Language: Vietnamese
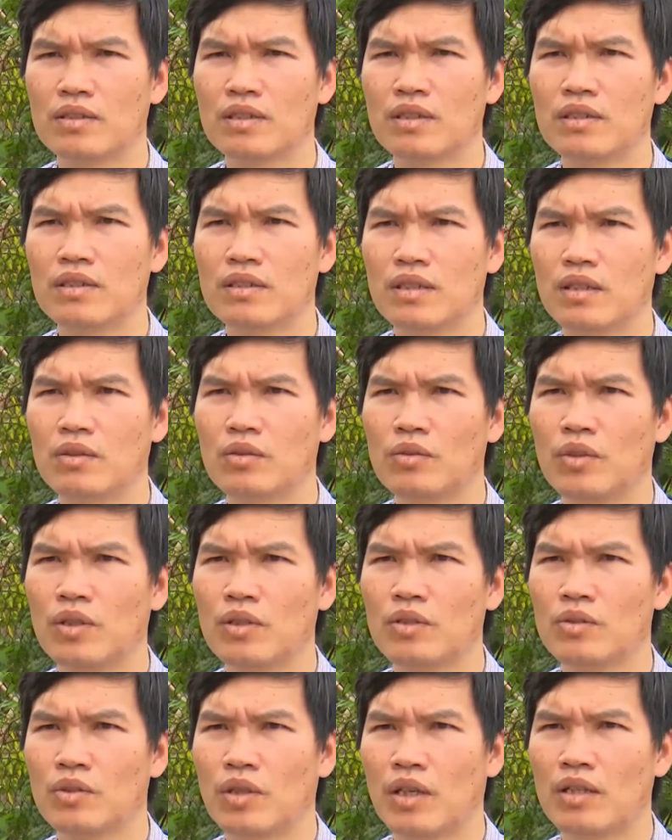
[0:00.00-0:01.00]
hướng dẫn
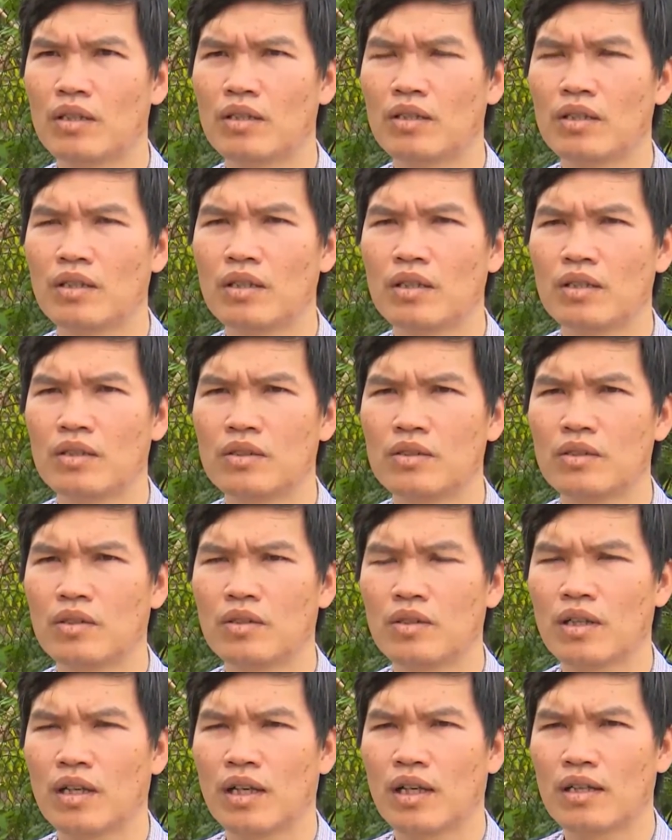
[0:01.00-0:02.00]
tuyên truyền
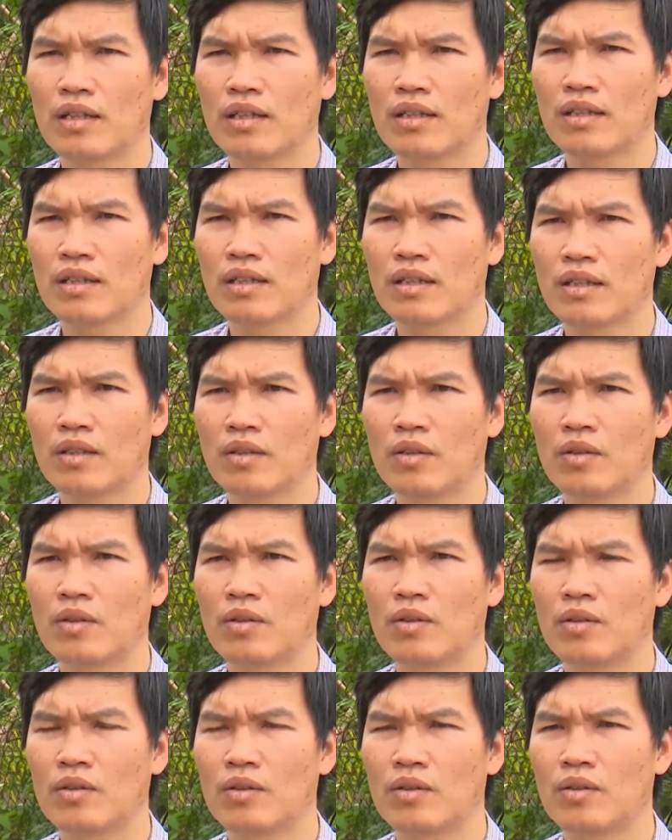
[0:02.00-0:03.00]
cho các cái cái
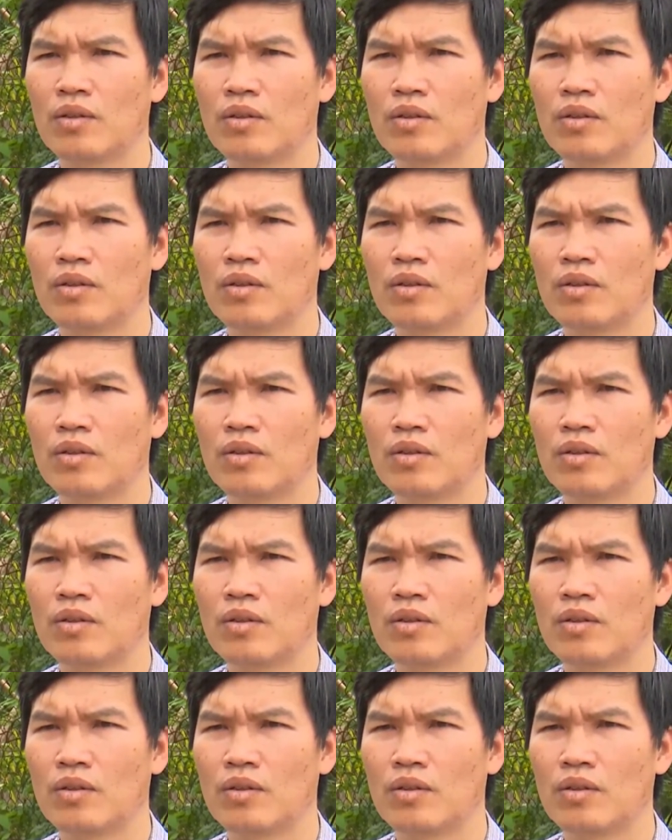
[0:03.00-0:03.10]
hộ